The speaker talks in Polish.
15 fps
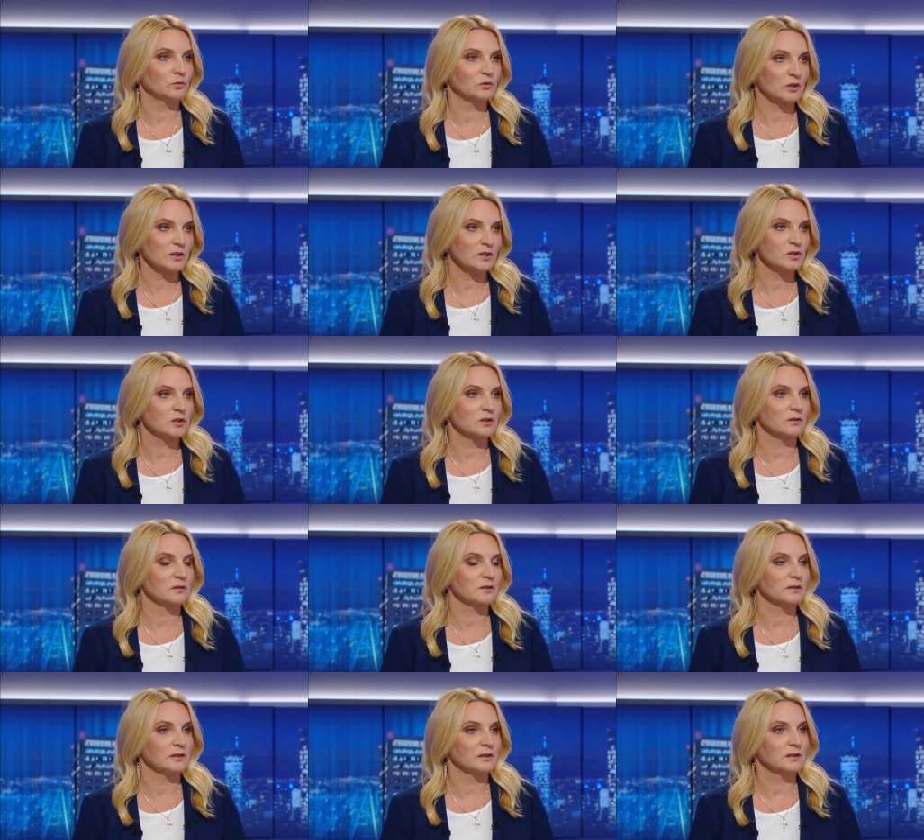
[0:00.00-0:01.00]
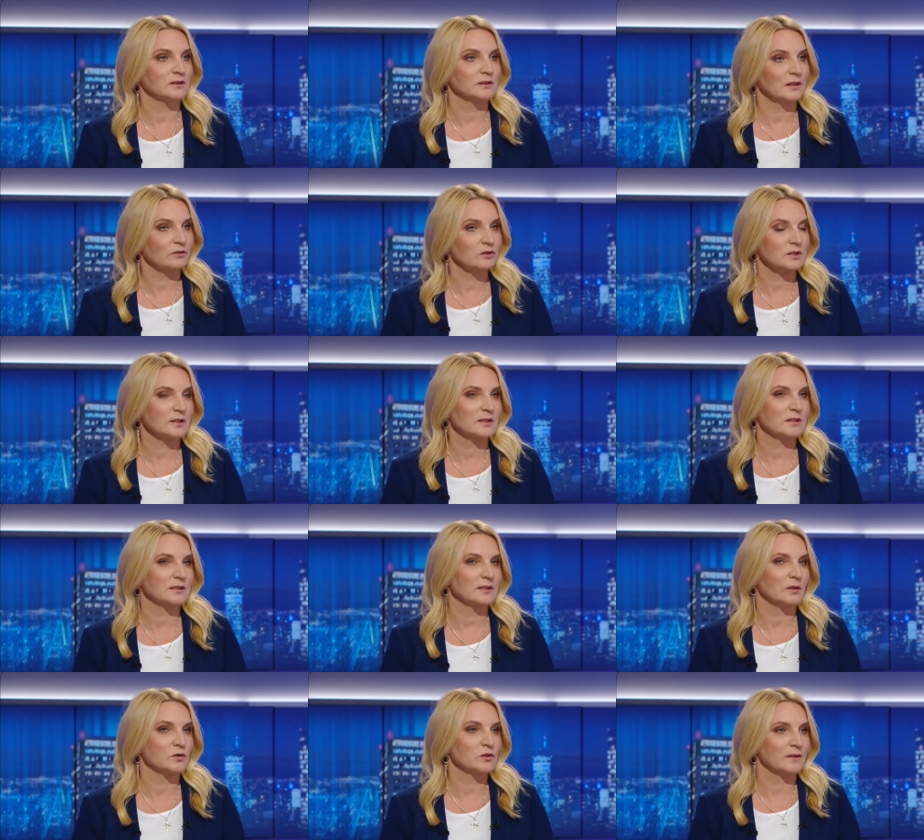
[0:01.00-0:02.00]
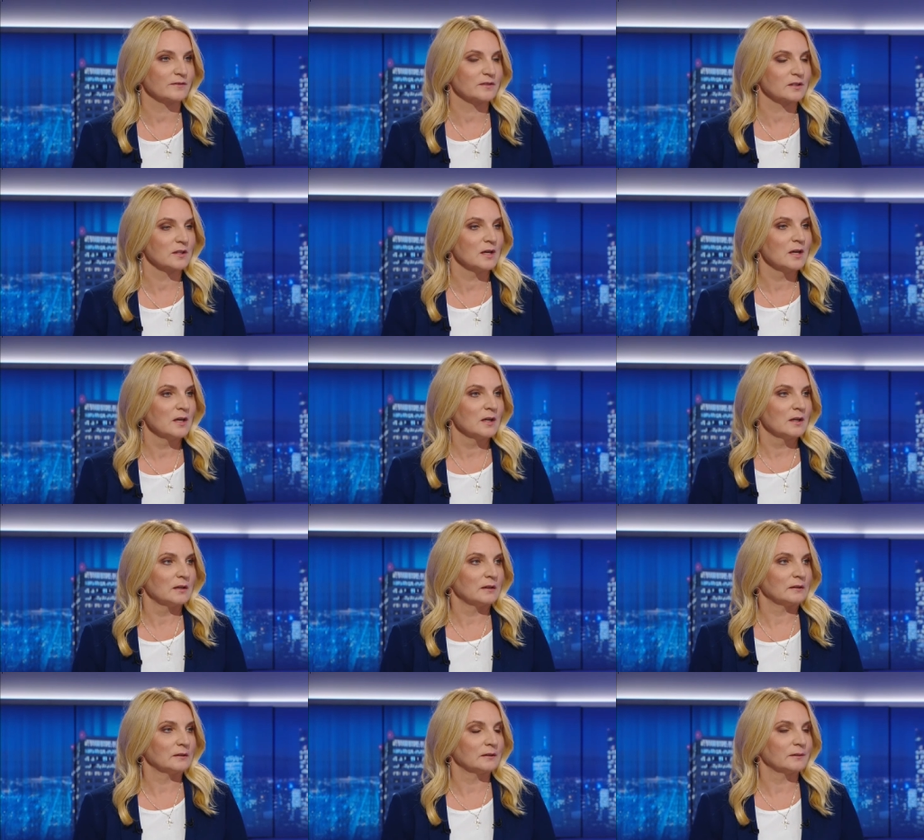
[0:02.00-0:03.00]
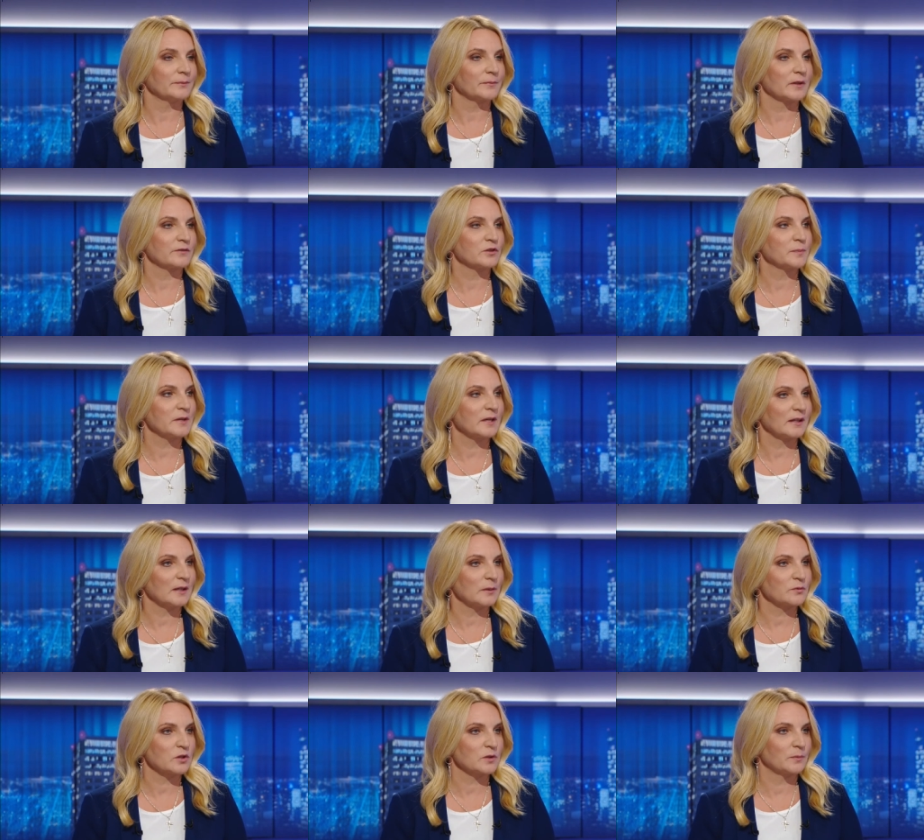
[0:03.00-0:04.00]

część z nich cały czas jest jakoś tam wspierana przez